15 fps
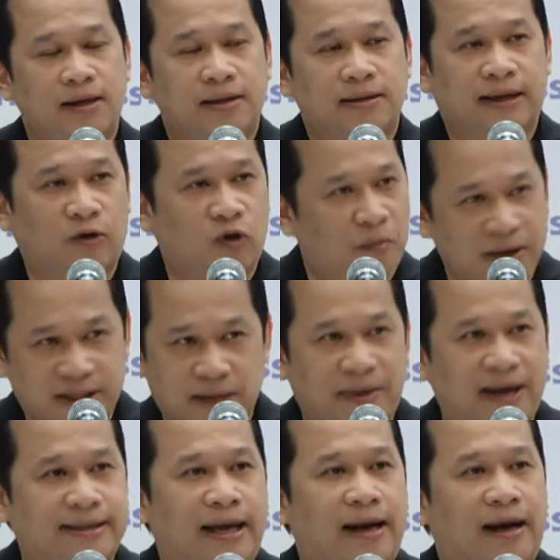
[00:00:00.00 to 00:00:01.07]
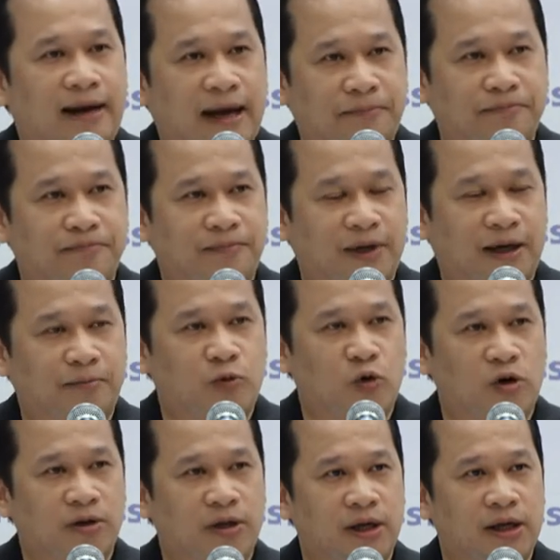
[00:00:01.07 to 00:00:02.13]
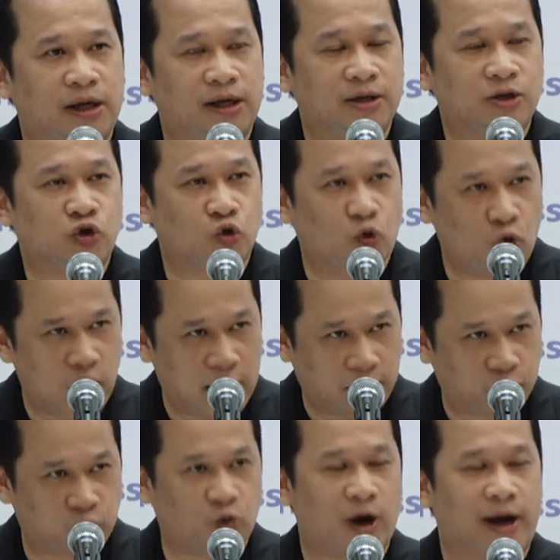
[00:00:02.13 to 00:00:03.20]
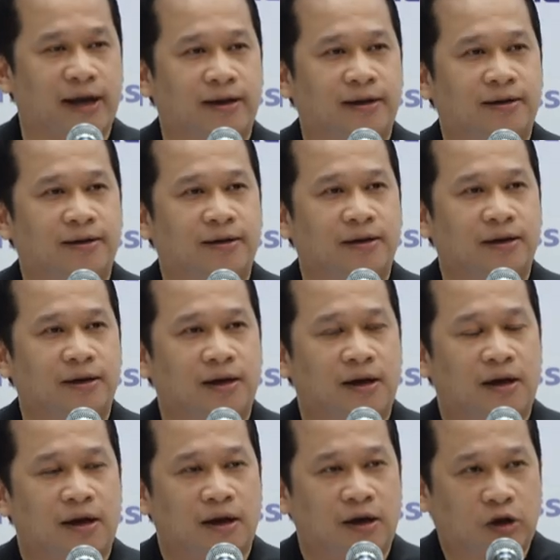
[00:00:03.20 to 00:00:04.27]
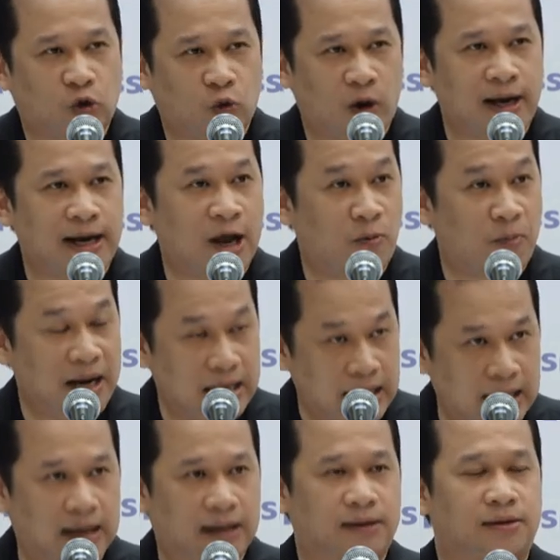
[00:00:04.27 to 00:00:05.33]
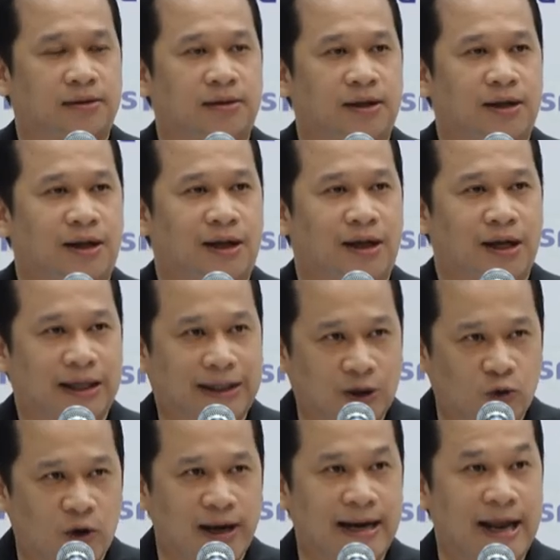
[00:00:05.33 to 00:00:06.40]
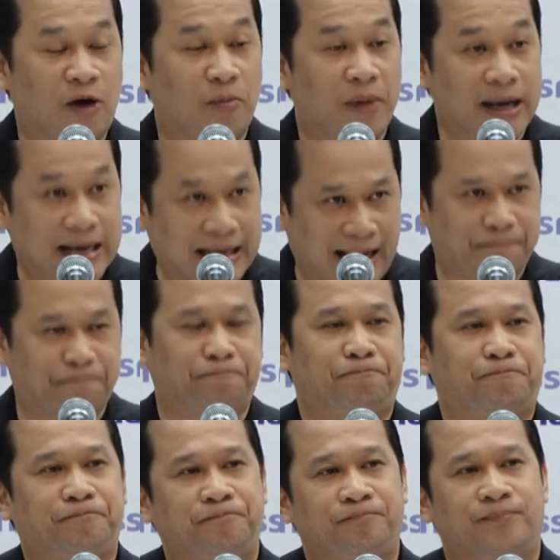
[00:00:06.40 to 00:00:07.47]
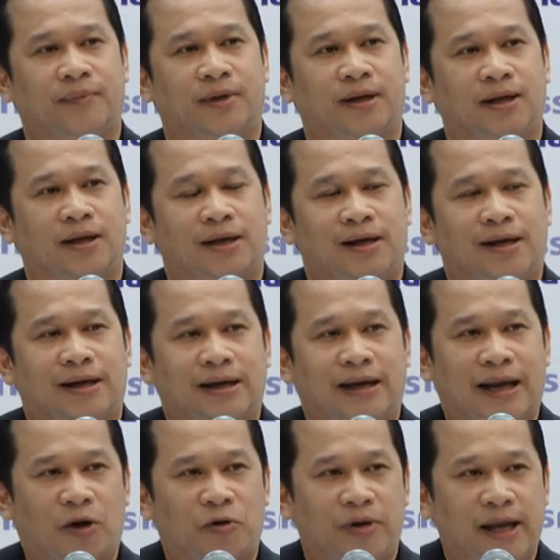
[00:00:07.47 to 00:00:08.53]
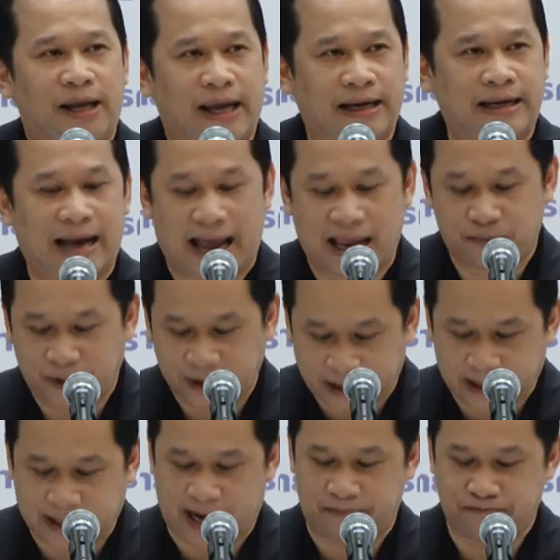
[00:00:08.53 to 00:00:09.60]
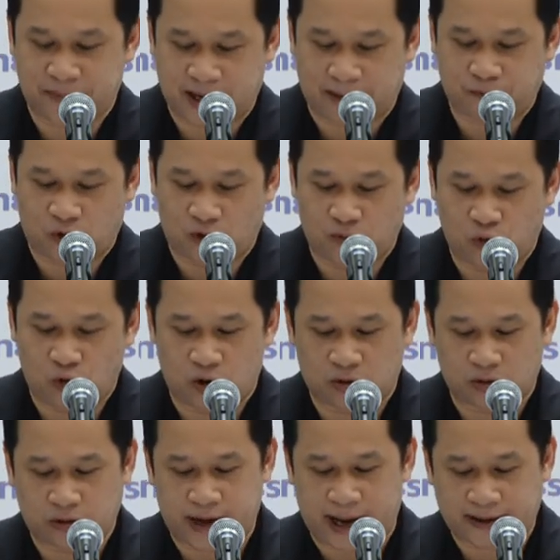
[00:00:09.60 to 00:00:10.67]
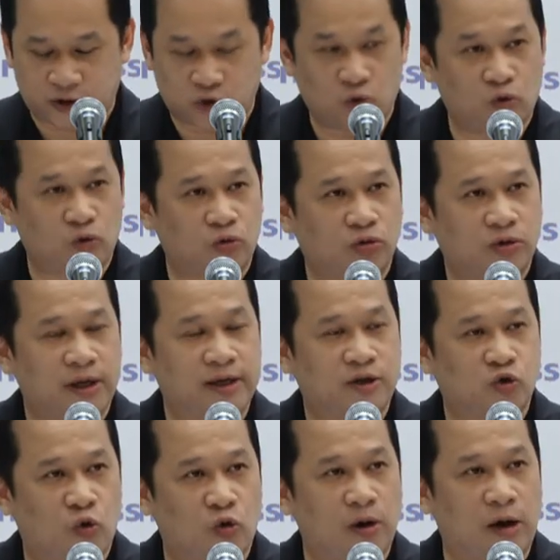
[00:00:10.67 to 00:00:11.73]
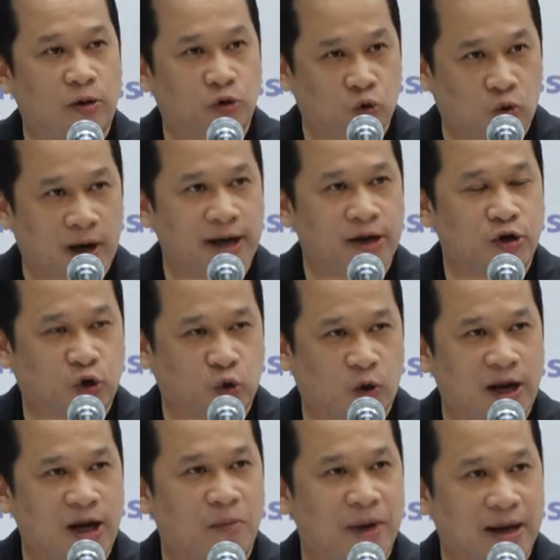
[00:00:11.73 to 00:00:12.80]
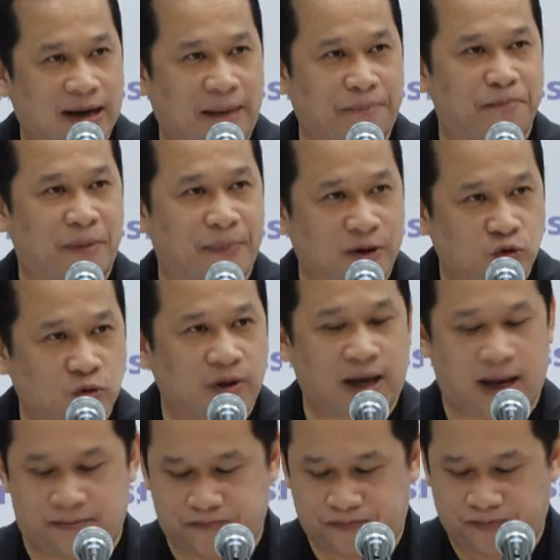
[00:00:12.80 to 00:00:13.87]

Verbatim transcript: สังคมไม่สบายใจแล้วครับกับพวกที่สู้แล้วรวย รวยแล้วไม่เลิก รวยแล้วไม่กลับ เราได้เห็นหลายพฤติกรรมครับของพวกนักสู้ที่สู้แล้วรวย รวยแล้วไม่กลับแบบนายสุเทพ